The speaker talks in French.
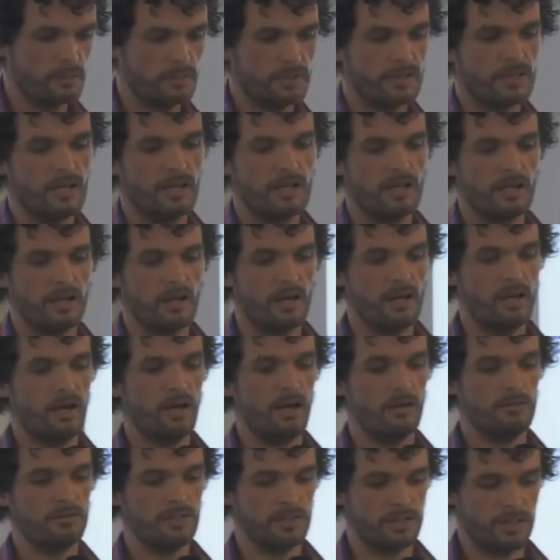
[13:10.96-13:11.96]

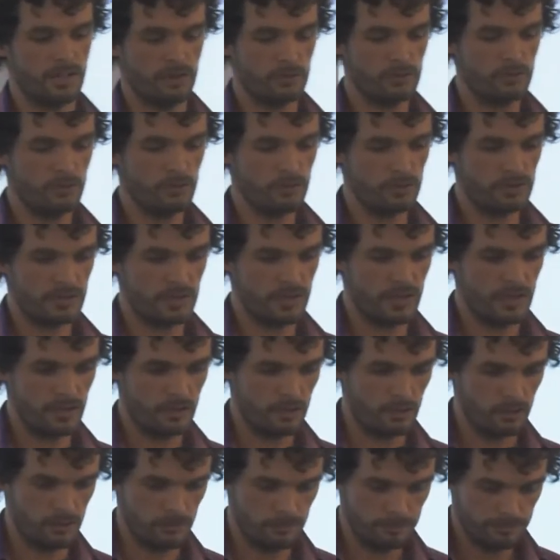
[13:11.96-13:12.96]
Galera avec un nœud qui est
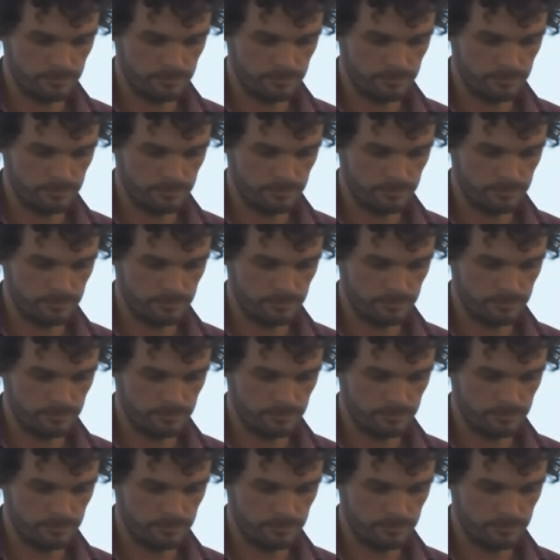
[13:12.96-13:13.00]
en,